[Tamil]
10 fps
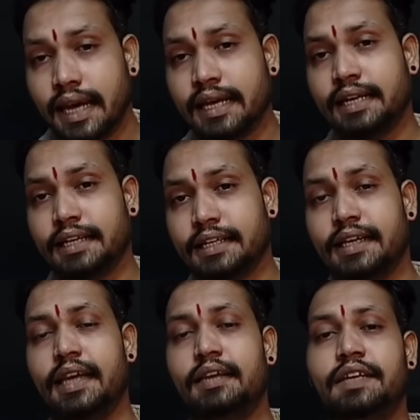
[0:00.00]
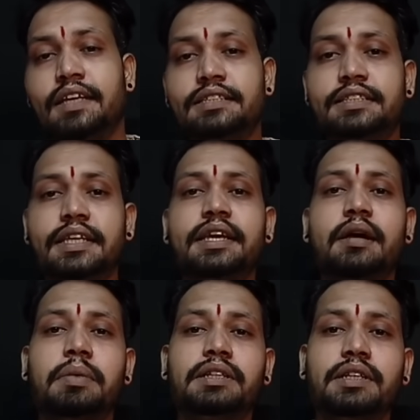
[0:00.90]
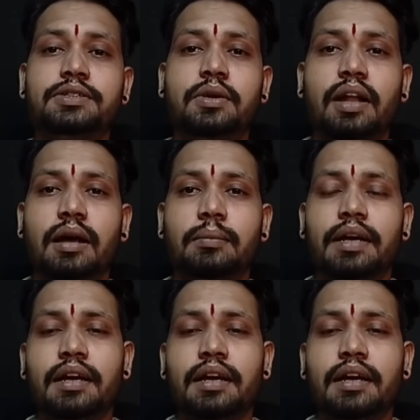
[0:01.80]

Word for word: கேட்ட கேள்விக்கு சரியா பதில் சொல்லாம